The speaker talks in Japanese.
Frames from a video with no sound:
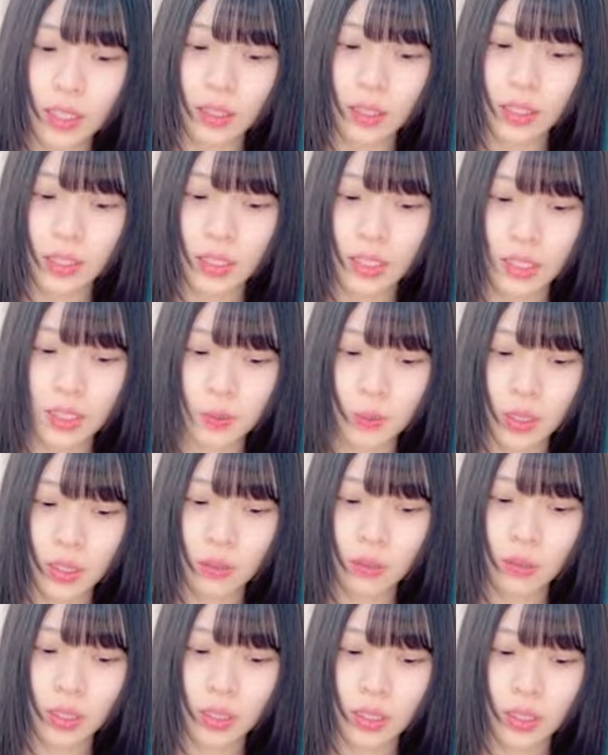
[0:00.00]
寝てしまう
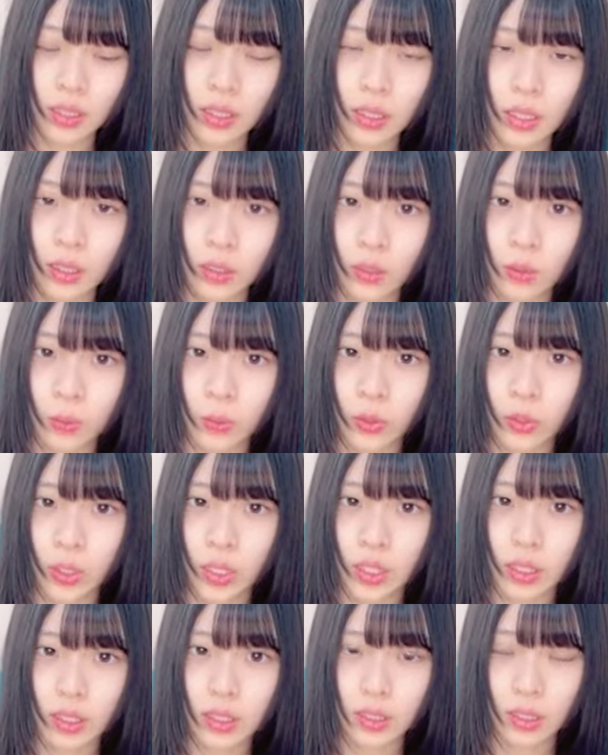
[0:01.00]
のが人間というものな
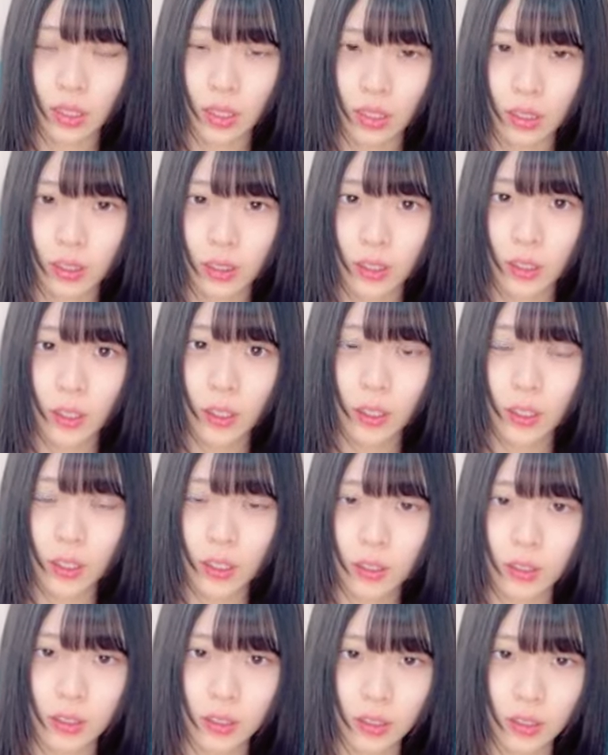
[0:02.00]
んですね
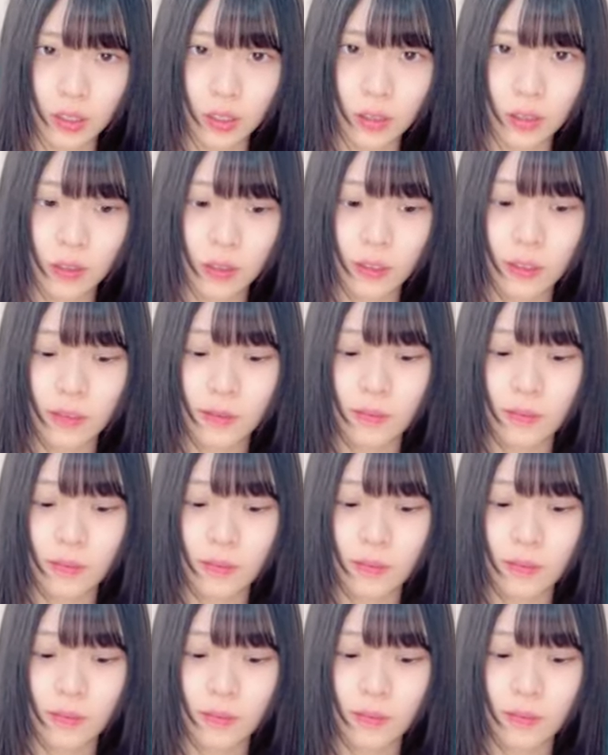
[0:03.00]
私あの